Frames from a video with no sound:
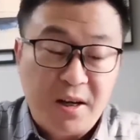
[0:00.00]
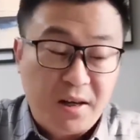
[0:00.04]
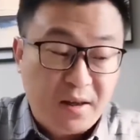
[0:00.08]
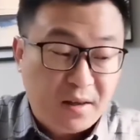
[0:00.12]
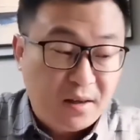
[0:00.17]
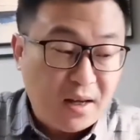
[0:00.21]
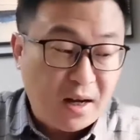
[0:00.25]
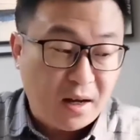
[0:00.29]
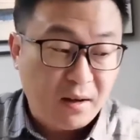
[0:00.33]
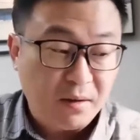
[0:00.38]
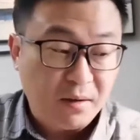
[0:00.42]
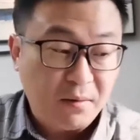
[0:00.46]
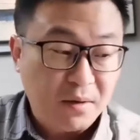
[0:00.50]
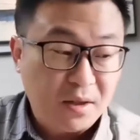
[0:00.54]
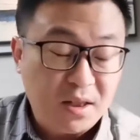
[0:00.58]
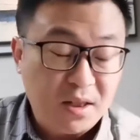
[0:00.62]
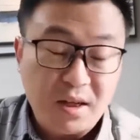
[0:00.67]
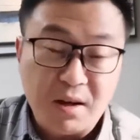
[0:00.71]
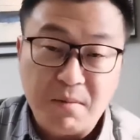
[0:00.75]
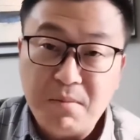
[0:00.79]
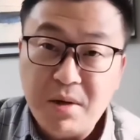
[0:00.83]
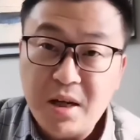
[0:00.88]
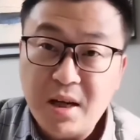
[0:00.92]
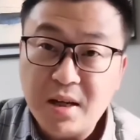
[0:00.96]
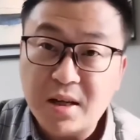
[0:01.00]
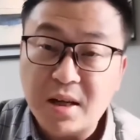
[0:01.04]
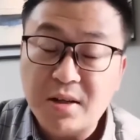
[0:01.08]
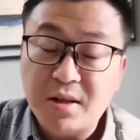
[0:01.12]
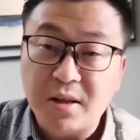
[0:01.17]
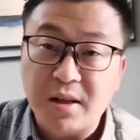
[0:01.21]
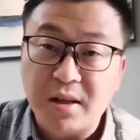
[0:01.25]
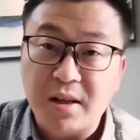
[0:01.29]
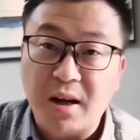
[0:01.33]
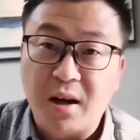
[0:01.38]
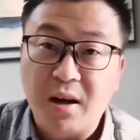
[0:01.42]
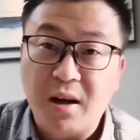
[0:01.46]
那这个咪音在这
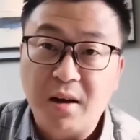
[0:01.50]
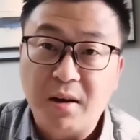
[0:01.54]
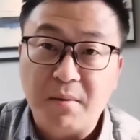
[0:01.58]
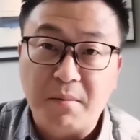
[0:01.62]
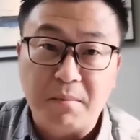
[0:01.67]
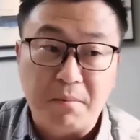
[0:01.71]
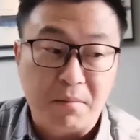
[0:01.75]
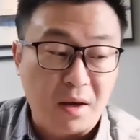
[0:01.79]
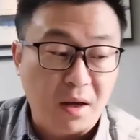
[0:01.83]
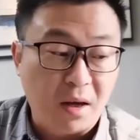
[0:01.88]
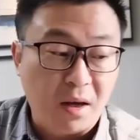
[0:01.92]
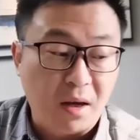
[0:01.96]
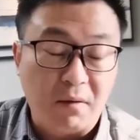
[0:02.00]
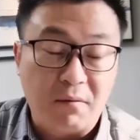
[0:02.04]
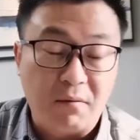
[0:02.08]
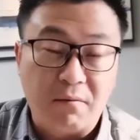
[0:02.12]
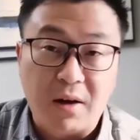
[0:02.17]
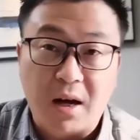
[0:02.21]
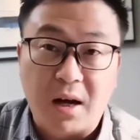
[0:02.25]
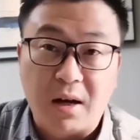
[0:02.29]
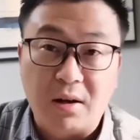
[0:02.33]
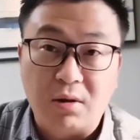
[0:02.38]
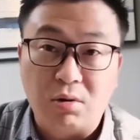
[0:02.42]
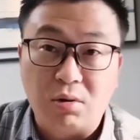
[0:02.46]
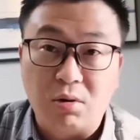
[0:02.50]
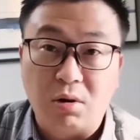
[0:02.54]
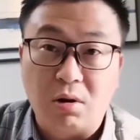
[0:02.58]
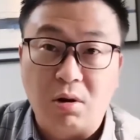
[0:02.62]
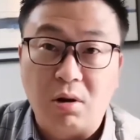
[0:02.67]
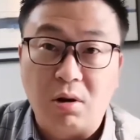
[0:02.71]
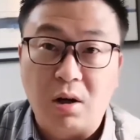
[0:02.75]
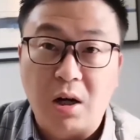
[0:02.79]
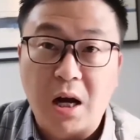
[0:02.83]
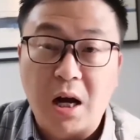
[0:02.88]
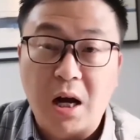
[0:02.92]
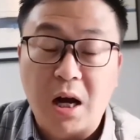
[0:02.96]
里的咪发
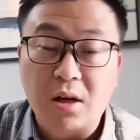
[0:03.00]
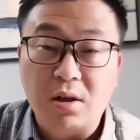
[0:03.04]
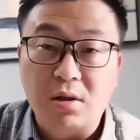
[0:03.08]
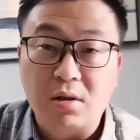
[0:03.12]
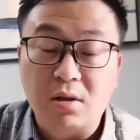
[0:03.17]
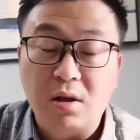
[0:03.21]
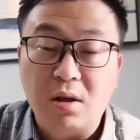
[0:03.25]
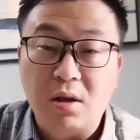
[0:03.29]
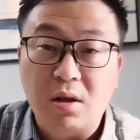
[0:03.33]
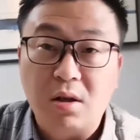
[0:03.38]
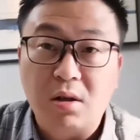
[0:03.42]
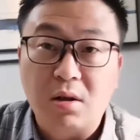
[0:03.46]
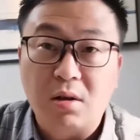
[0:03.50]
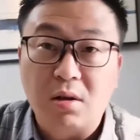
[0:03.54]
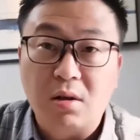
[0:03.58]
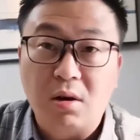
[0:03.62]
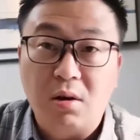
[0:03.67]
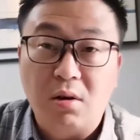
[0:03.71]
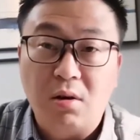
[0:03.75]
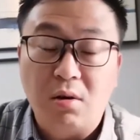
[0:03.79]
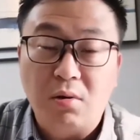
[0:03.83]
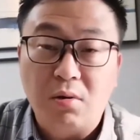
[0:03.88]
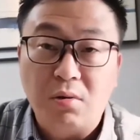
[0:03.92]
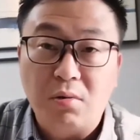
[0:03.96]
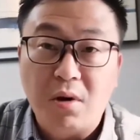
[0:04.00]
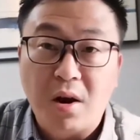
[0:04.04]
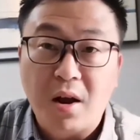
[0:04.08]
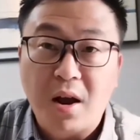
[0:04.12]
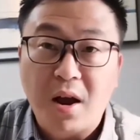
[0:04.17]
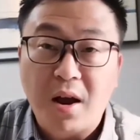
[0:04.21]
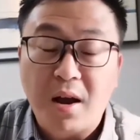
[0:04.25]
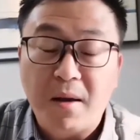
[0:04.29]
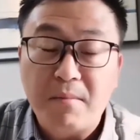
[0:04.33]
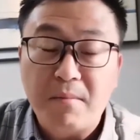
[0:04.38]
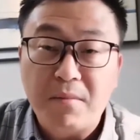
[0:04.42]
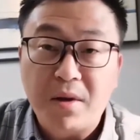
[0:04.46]
嗦拉西哆，
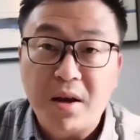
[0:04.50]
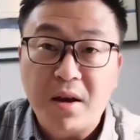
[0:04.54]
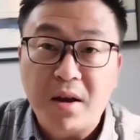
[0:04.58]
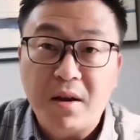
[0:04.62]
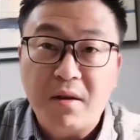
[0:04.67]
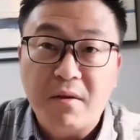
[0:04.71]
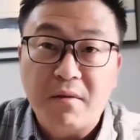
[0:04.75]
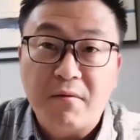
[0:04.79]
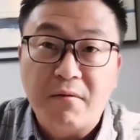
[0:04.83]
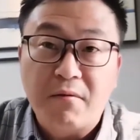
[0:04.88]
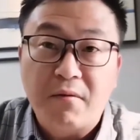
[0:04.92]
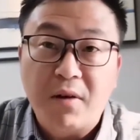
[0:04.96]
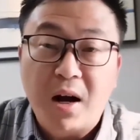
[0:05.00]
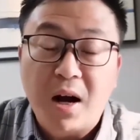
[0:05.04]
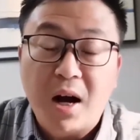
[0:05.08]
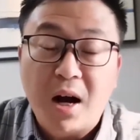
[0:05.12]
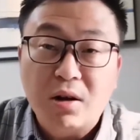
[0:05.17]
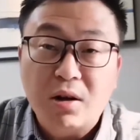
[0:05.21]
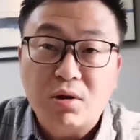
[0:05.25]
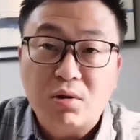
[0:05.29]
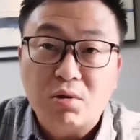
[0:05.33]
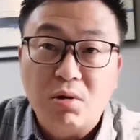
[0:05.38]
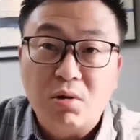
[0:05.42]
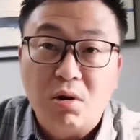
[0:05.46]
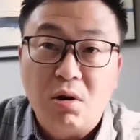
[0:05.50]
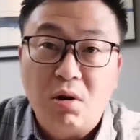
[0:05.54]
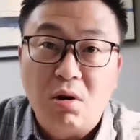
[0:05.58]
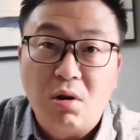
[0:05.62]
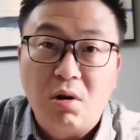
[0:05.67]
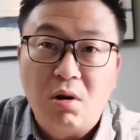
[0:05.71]
瑞咪发嗦，